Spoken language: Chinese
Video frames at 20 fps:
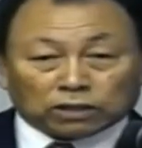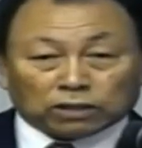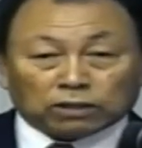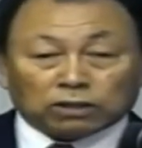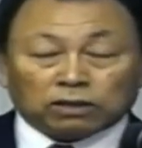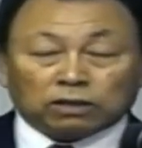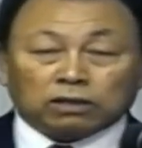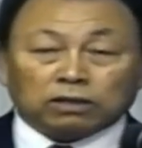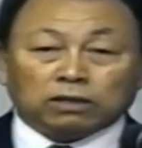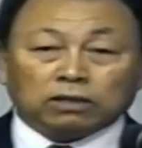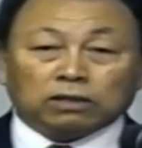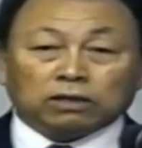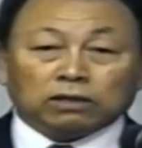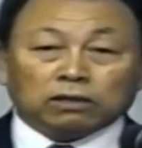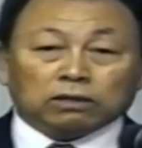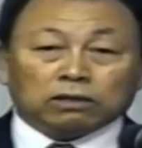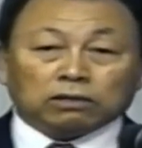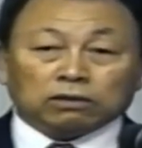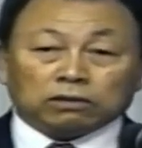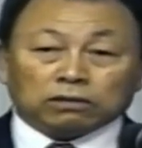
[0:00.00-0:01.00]
马可福音
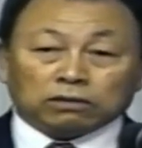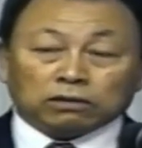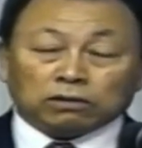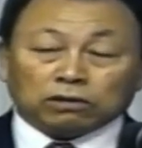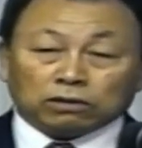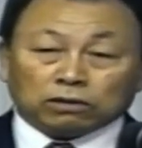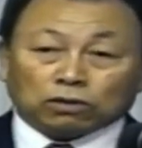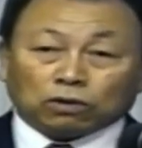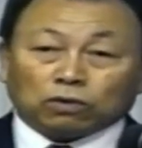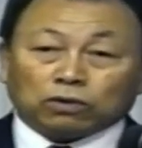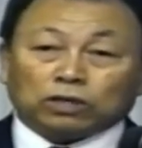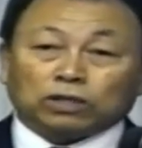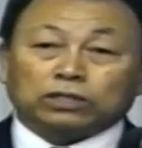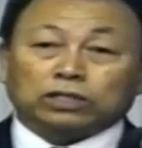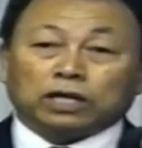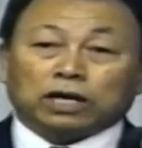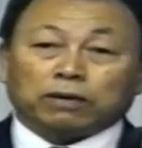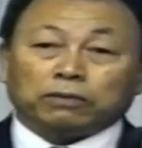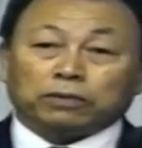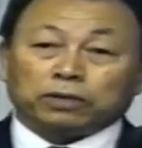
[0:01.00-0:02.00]
十一章二十四
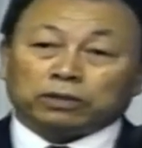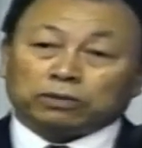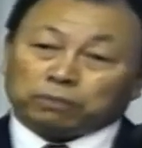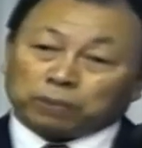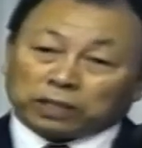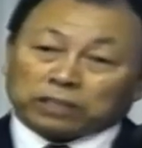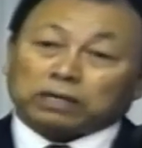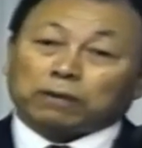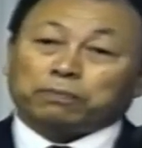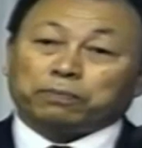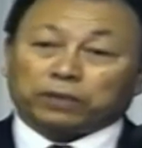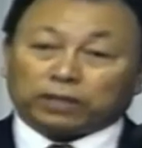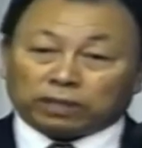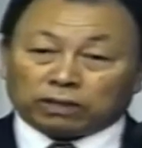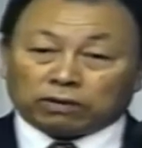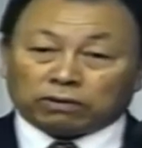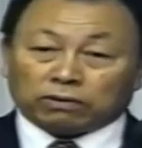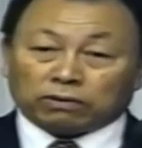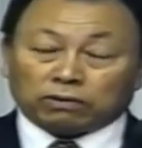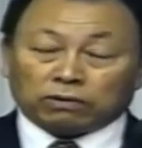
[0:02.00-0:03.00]
节：
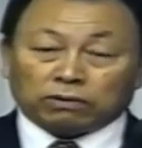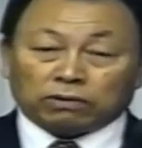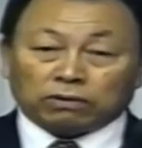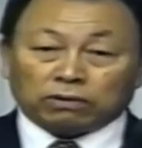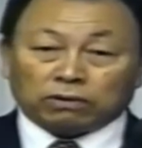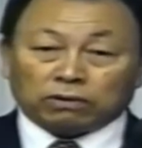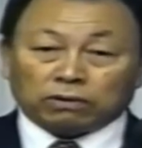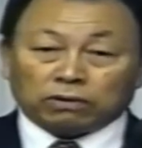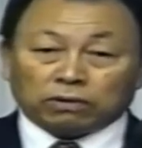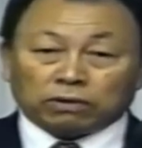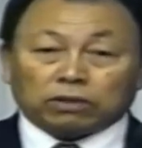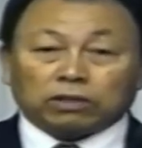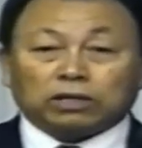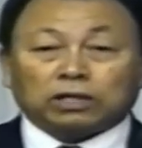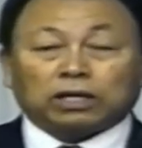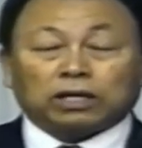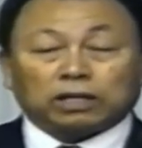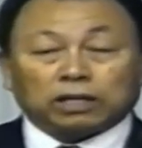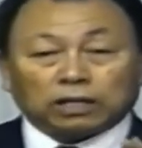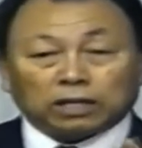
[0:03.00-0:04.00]
只要
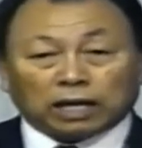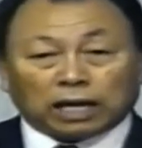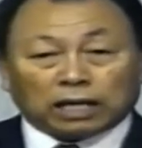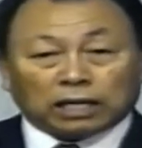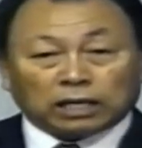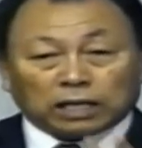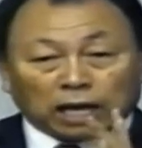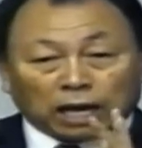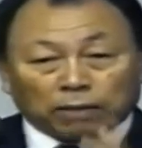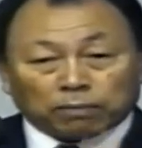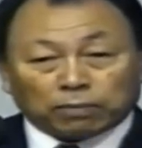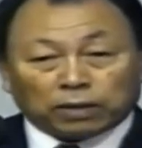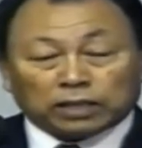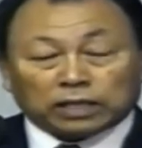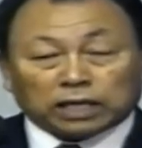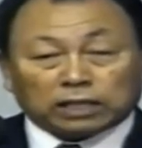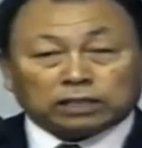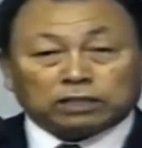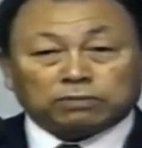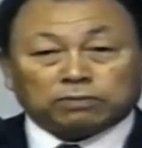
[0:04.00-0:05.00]
信，我得
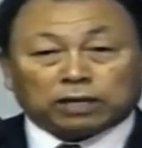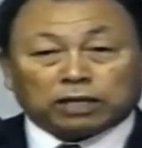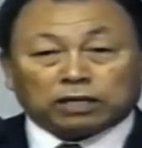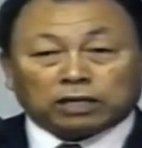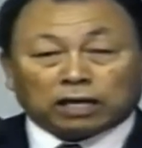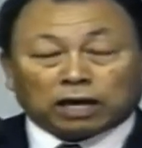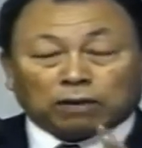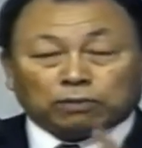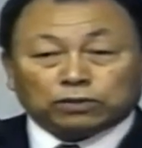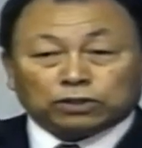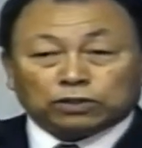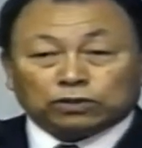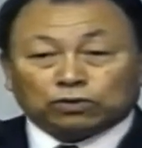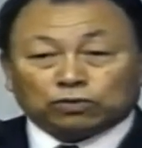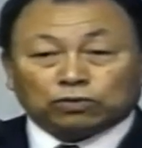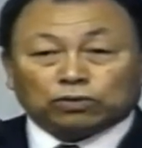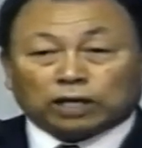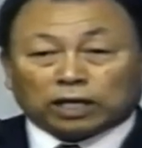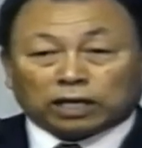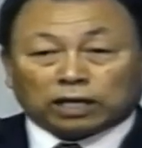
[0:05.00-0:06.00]
着了，这就能
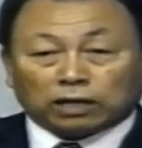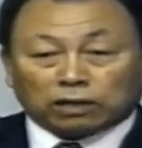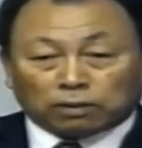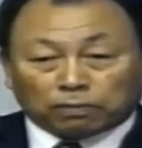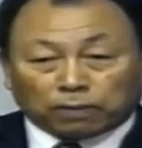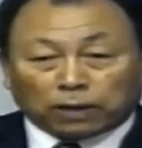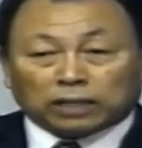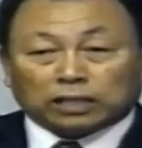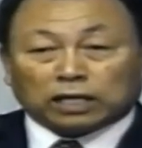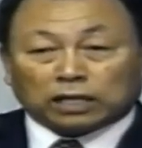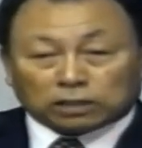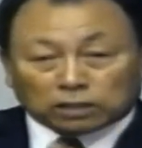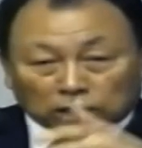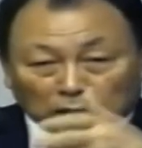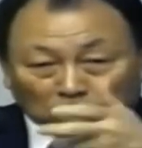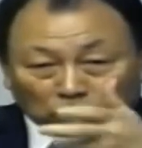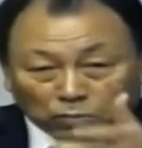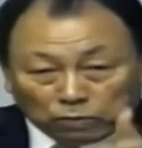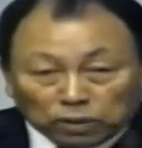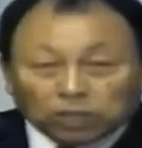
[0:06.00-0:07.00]
得到。我
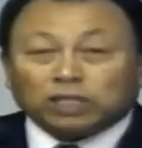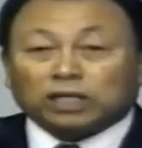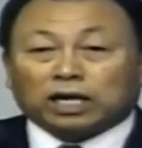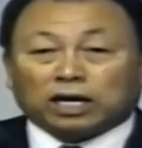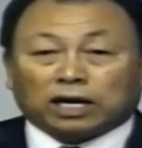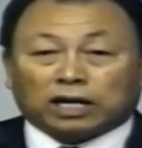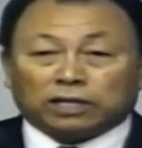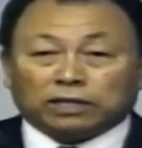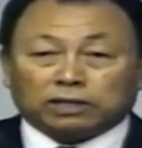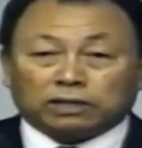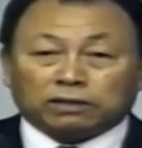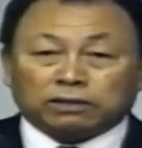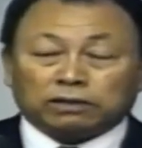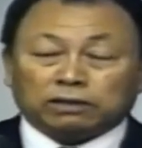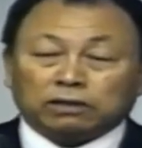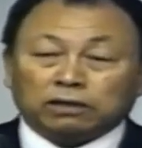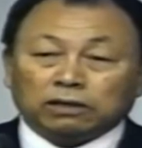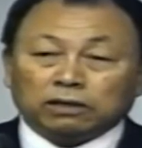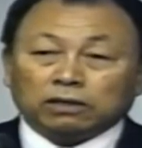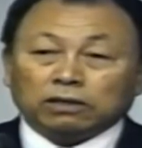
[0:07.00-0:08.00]
得到了财富，
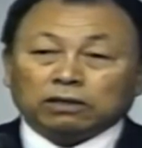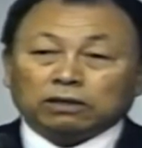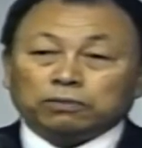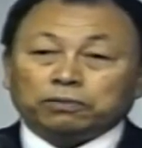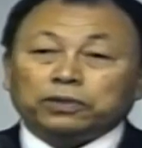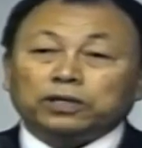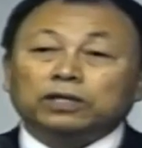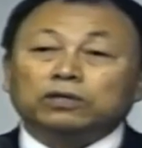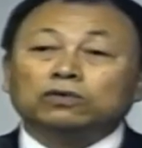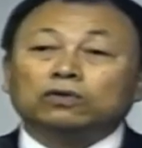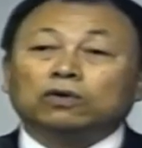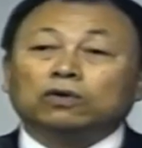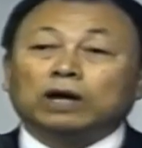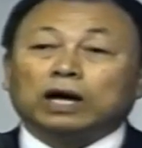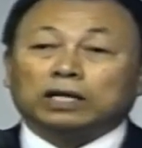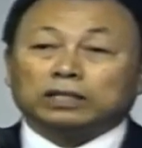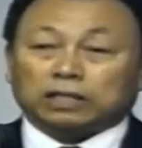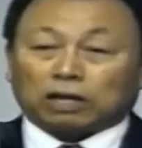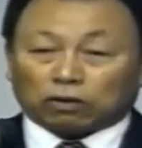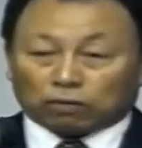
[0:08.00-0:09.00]
我得到了钱
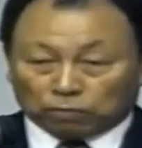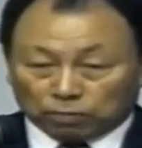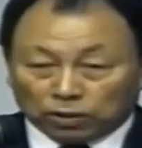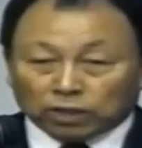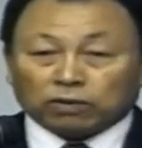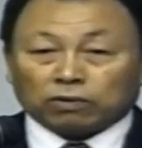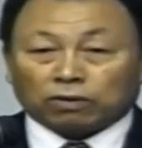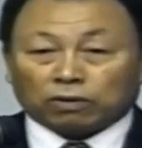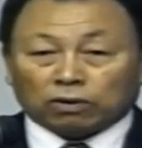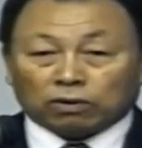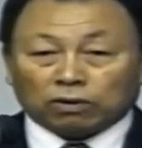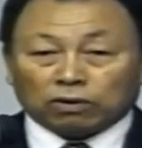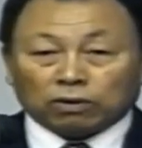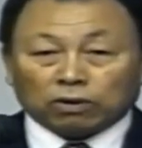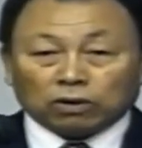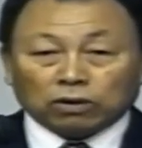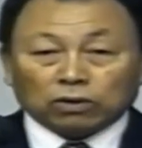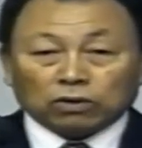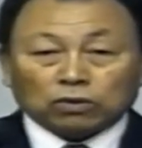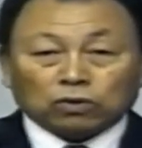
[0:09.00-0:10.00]
财。
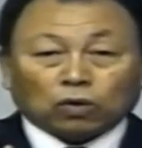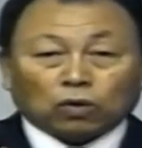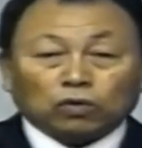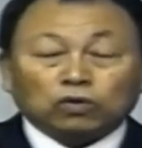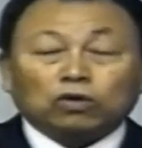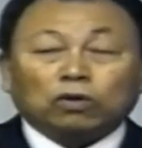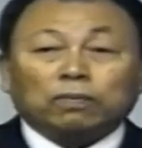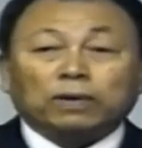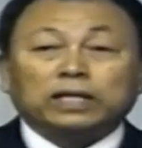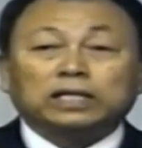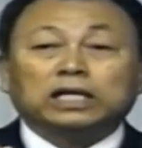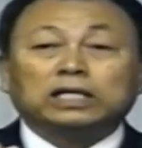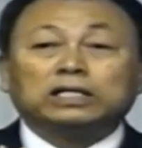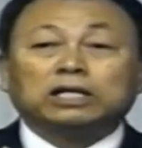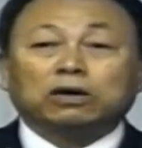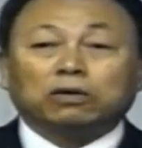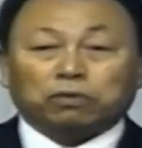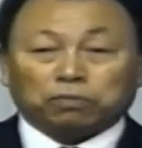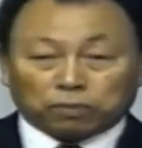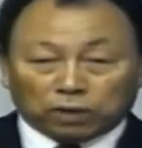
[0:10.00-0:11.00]
我获
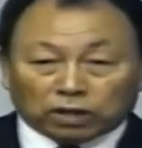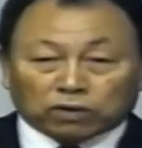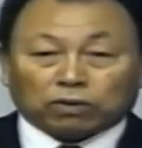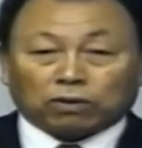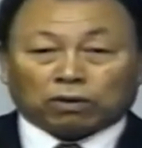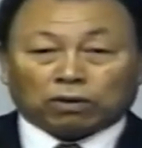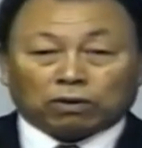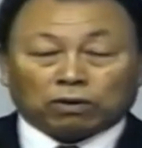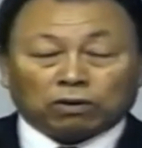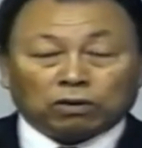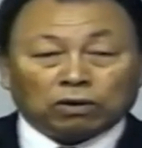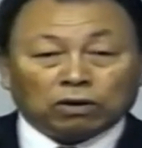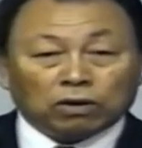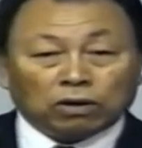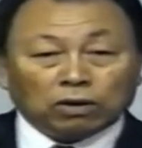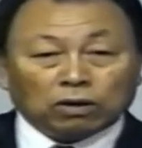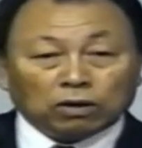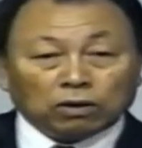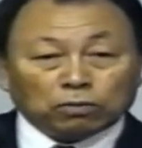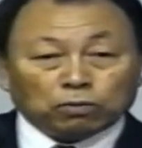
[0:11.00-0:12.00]
得了钱财之后，
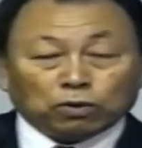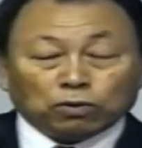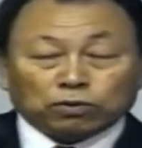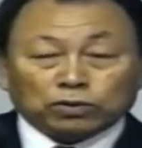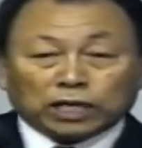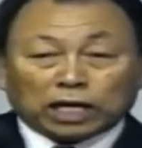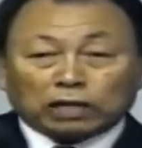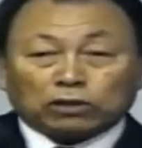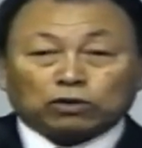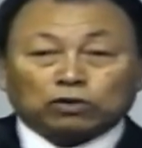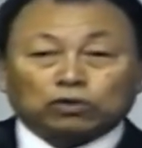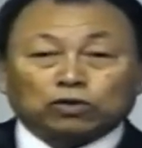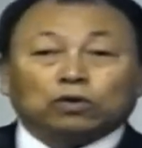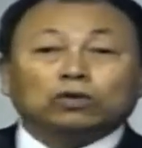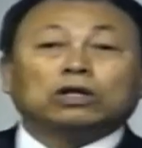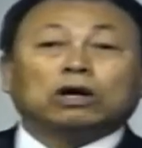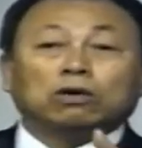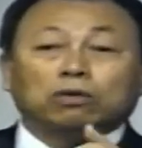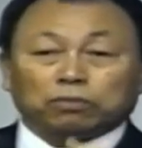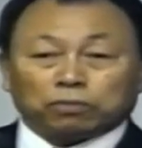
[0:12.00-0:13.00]
不再担心忧
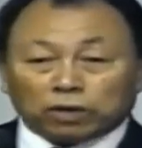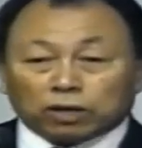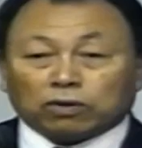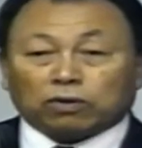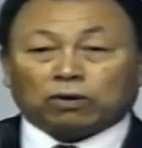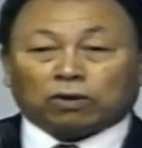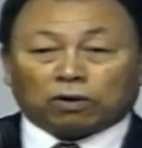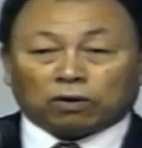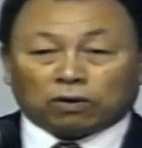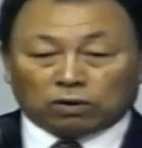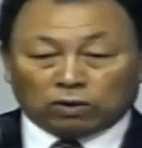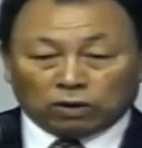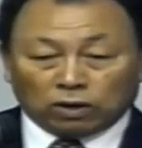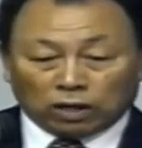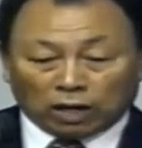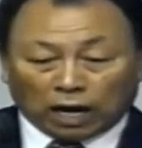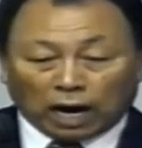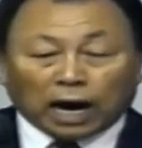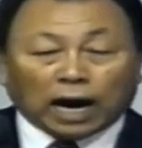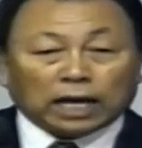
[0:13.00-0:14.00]
愁了。这时候，上帝
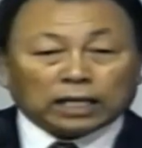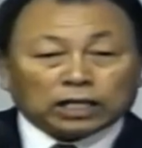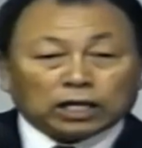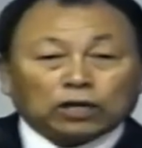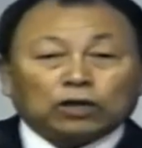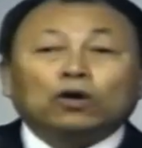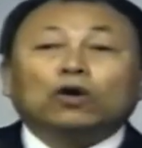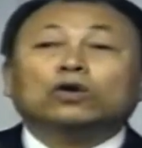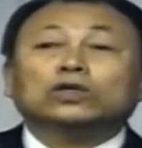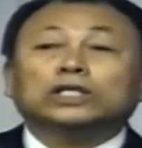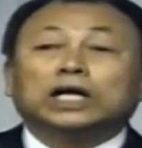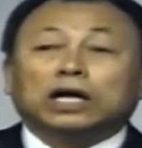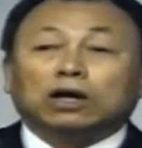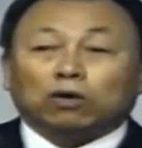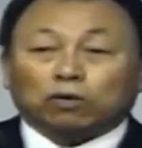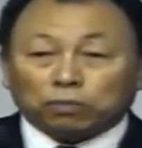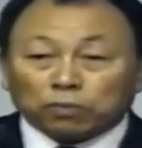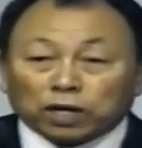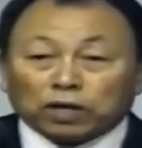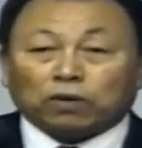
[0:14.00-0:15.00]
是赐予我这一
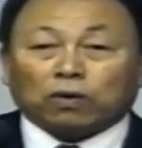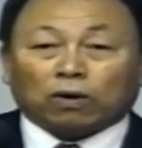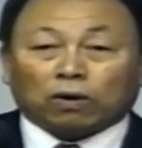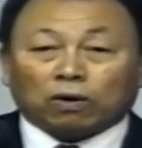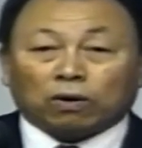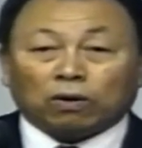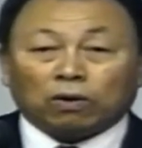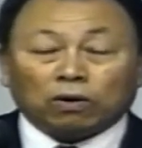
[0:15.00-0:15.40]
切的。